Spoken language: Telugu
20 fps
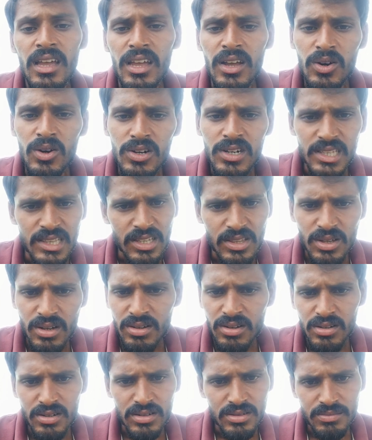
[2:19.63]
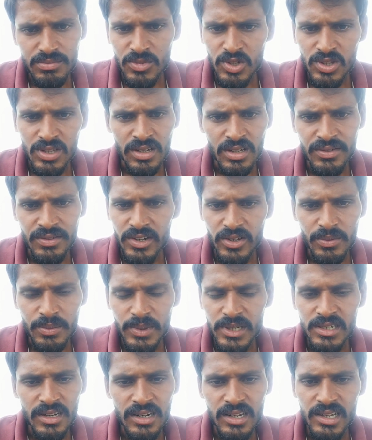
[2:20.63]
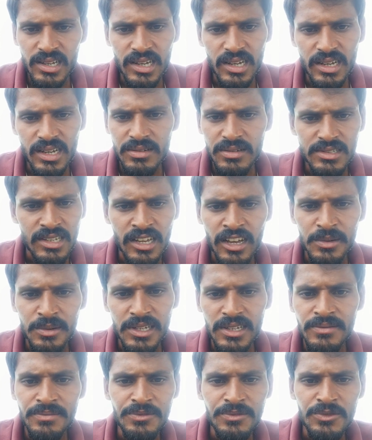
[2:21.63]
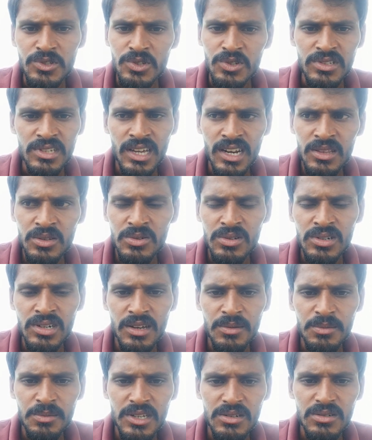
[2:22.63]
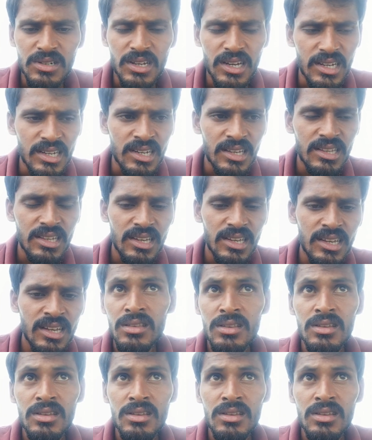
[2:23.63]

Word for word: ఇంకోటి నేను మొన్న వీడియో పెట్టాడయ్యా సామి చూసారనుకుంటా మీరు కూడా ఏది